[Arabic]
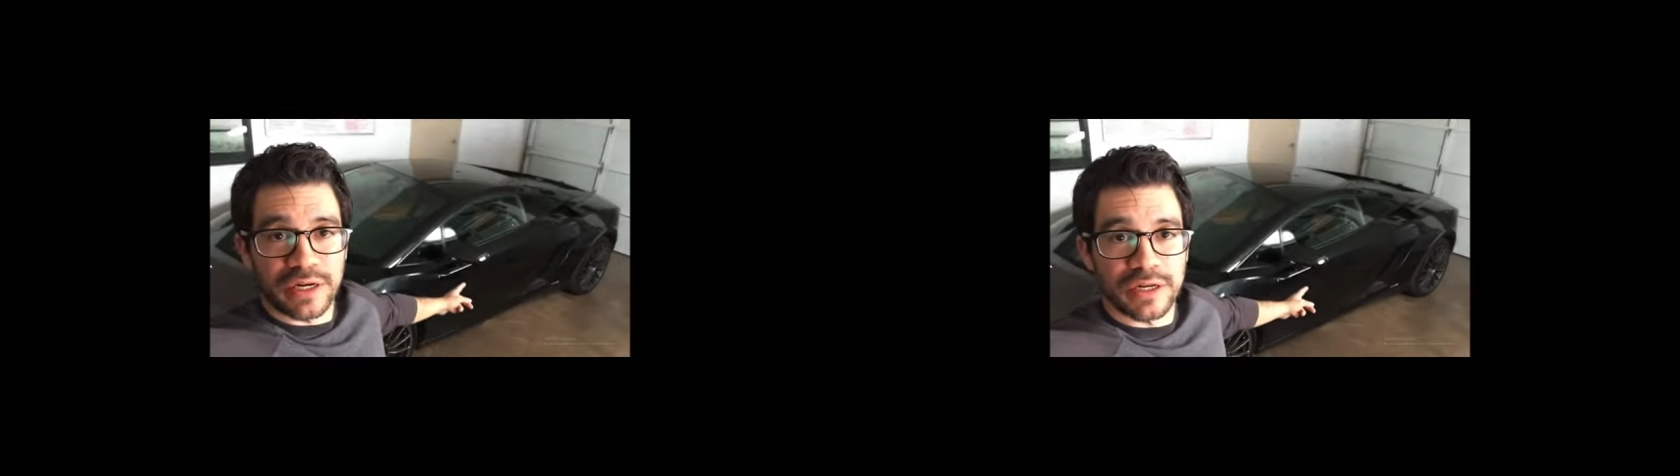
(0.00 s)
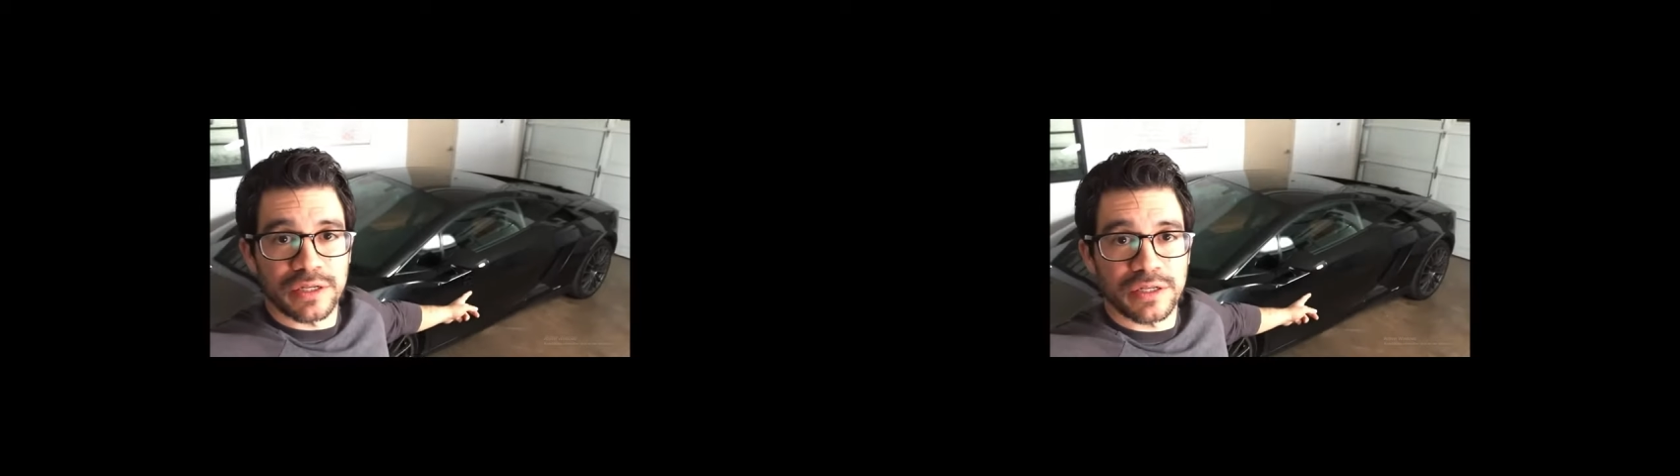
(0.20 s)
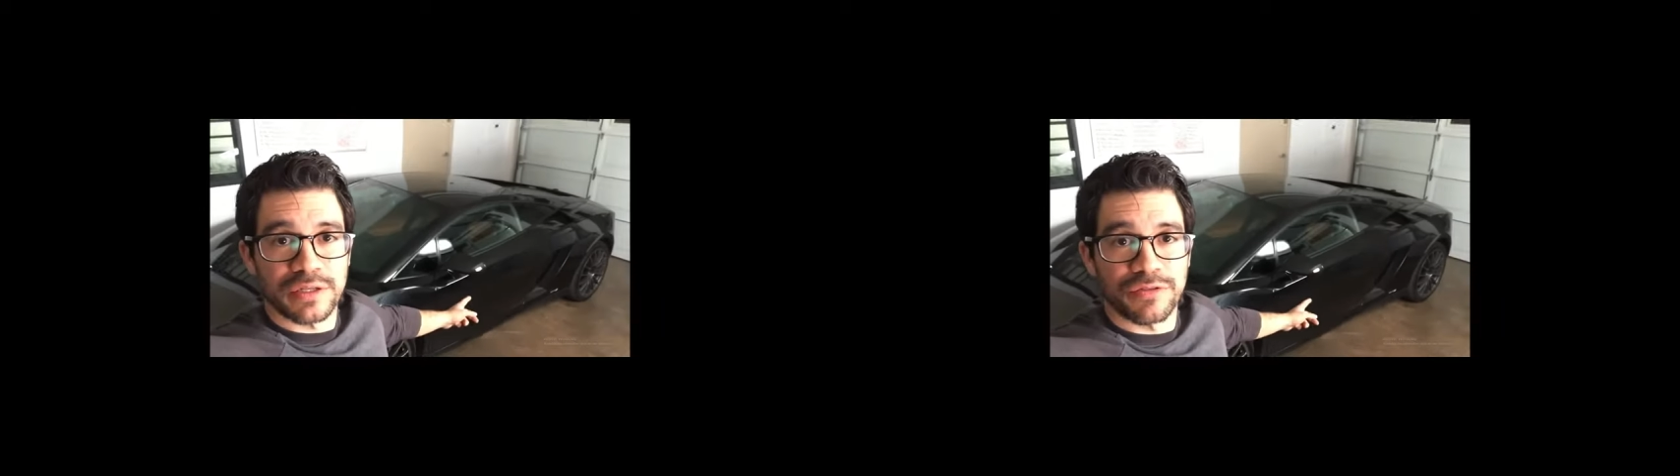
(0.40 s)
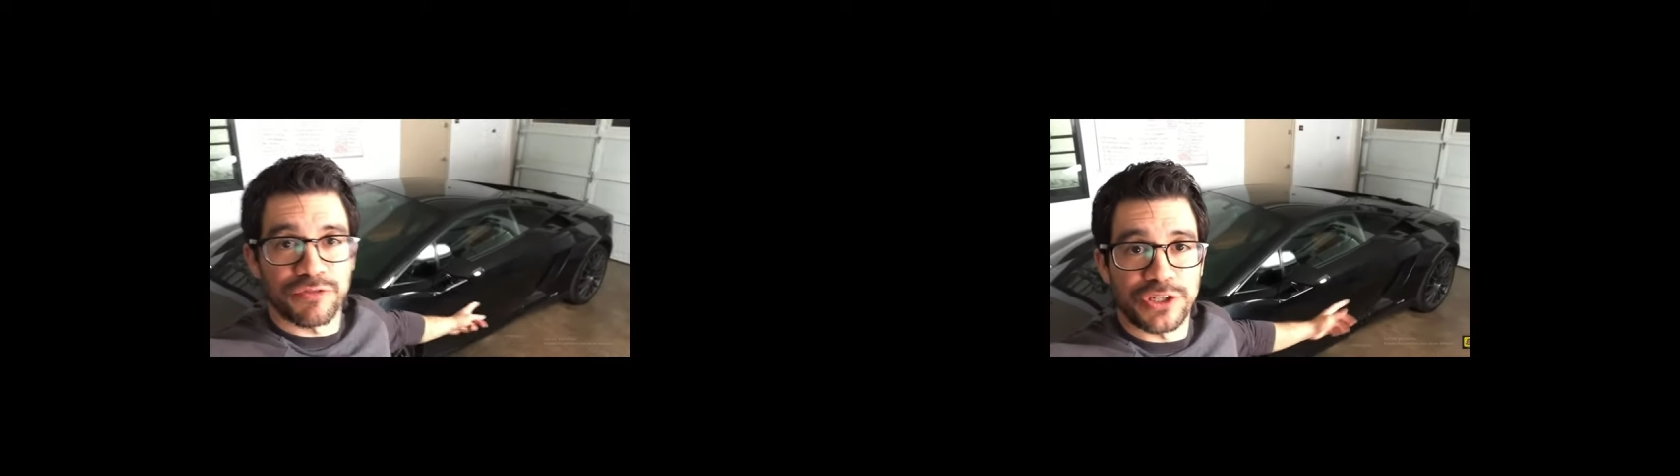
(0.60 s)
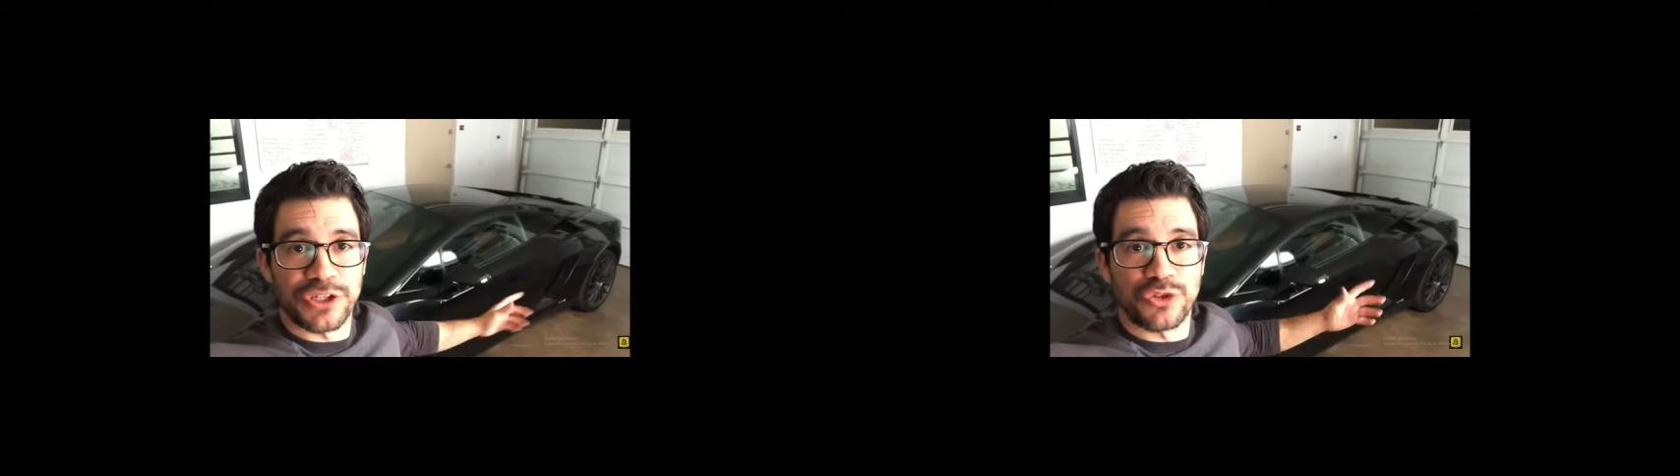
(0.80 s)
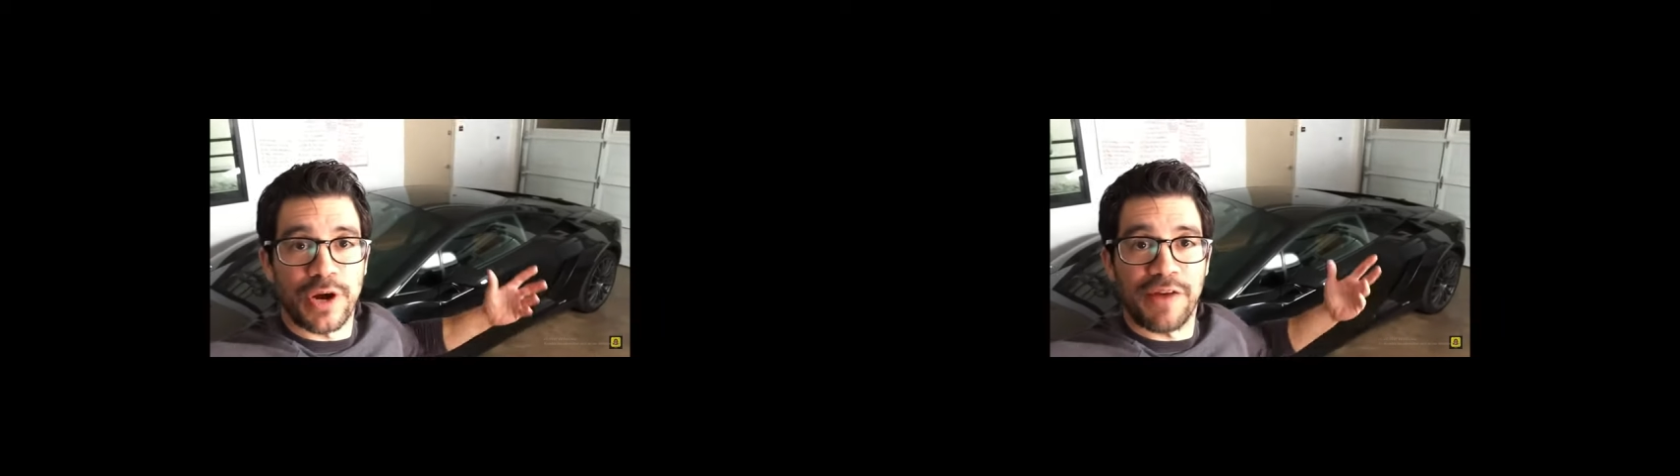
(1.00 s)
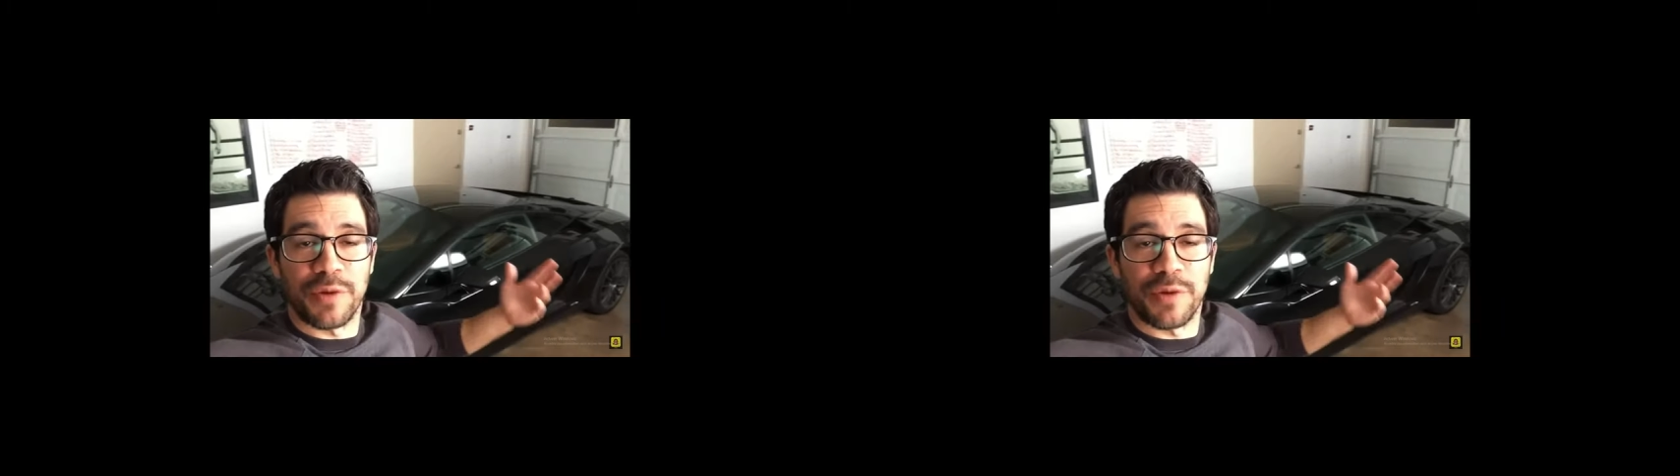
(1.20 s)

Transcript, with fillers: here It's fun to drive